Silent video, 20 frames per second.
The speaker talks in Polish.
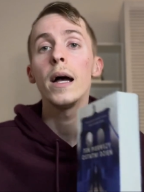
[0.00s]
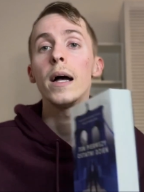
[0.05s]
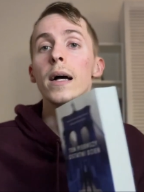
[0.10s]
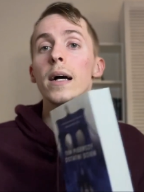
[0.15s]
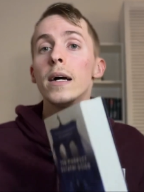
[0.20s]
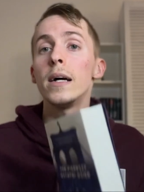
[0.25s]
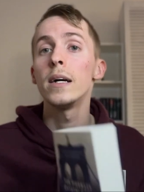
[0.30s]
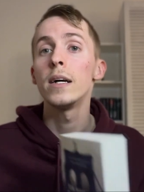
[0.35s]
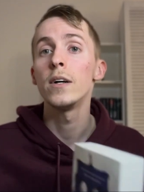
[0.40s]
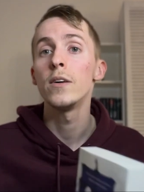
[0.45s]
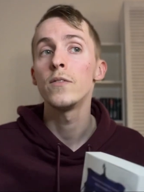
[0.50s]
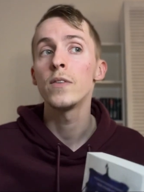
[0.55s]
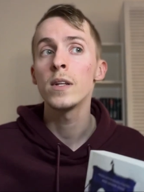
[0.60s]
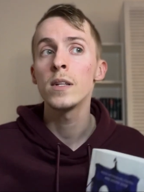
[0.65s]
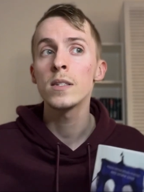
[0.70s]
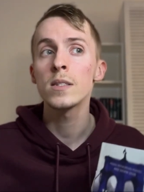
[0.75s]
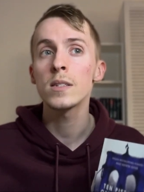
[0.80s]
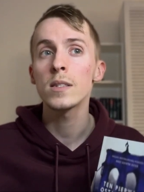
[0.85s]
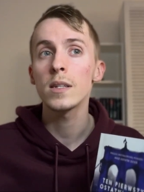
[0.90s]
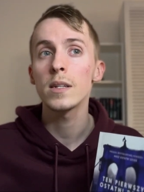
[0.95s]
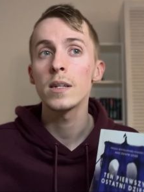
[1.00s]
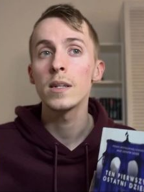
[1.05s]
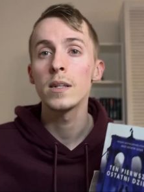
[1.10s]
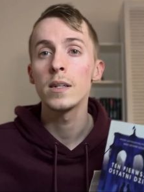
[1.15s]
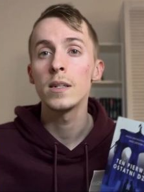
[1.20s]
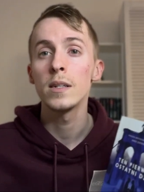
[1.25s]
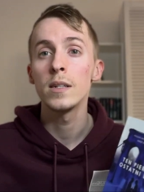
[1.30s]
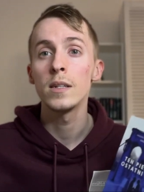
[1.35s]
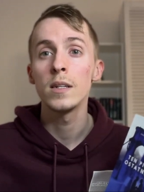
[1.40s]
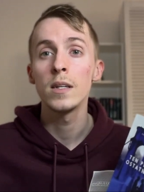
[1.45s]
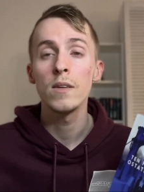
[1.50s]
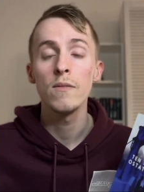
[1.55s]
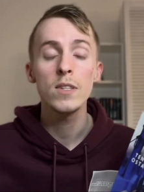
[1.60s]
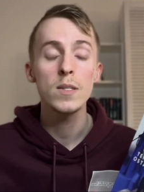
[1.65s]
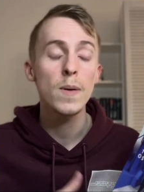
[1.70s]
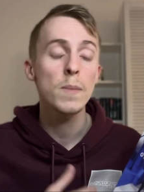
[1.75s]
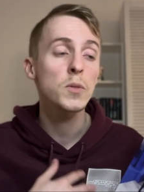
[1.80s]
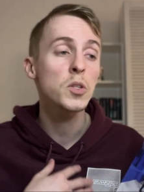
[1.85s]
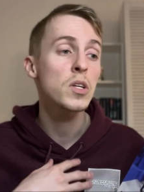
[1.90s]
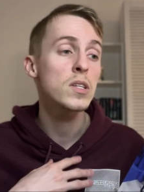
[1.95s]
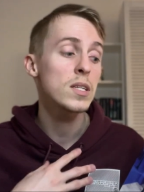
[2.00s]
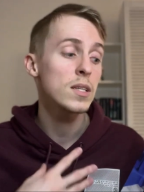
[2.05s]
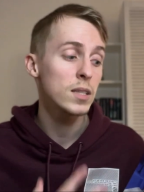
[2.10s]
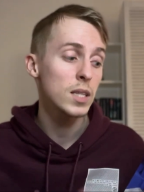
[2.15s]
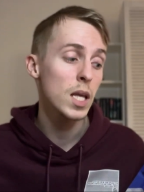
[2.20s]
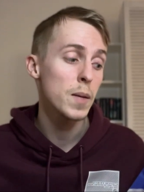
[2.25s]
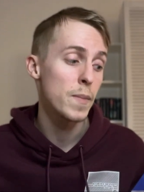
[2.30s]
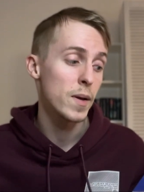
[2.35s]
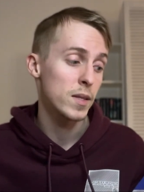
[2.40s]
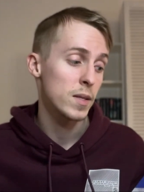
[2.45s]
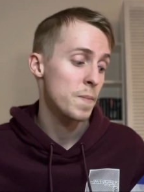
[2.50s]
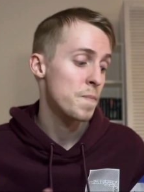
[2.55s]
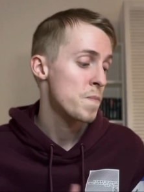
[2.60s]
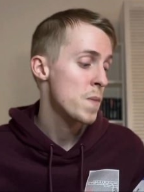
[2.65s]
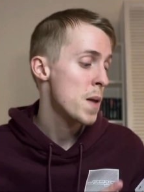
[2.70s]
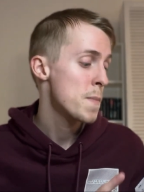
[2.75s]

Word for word: e, więc, e, więc mam do niej sentyment.